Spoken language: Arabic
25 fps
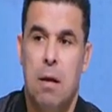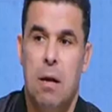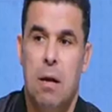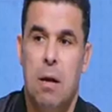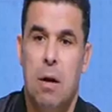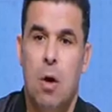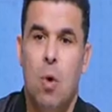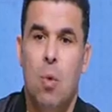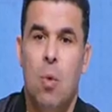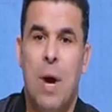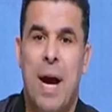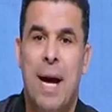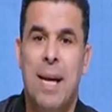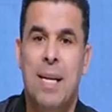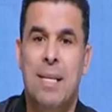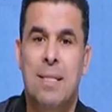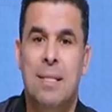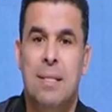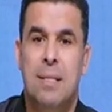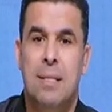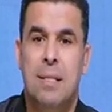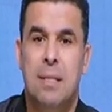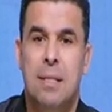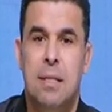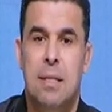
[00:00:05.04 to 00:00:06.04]
هو
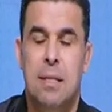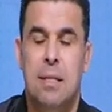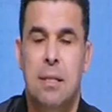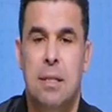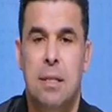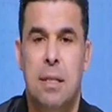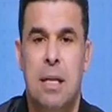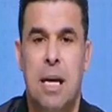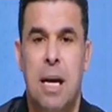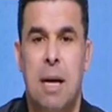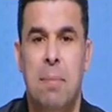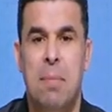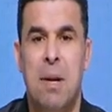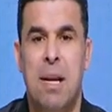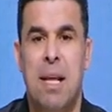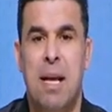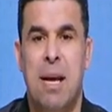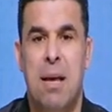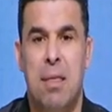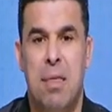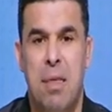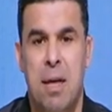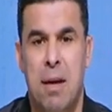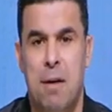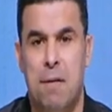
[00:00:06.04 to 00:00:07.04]
عايز يعمل
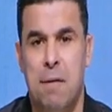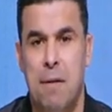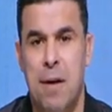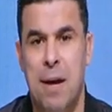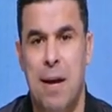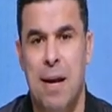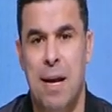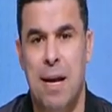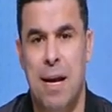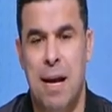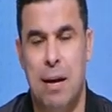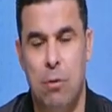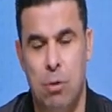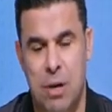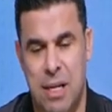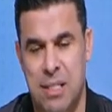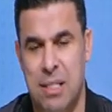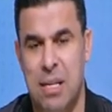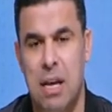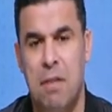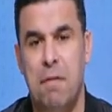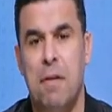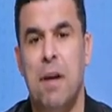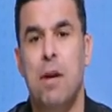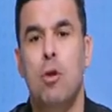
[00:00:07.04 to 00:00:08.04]
كثافه او
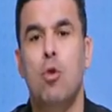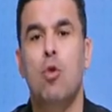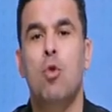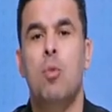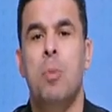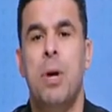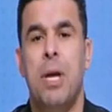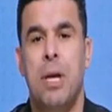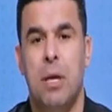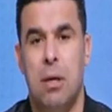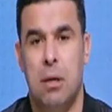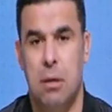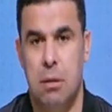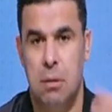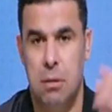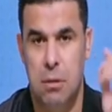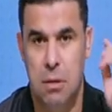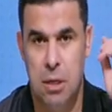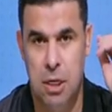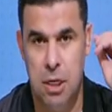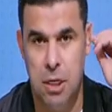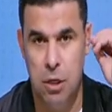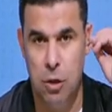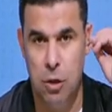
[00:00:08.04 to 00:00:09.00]
كثافه هجوميه ان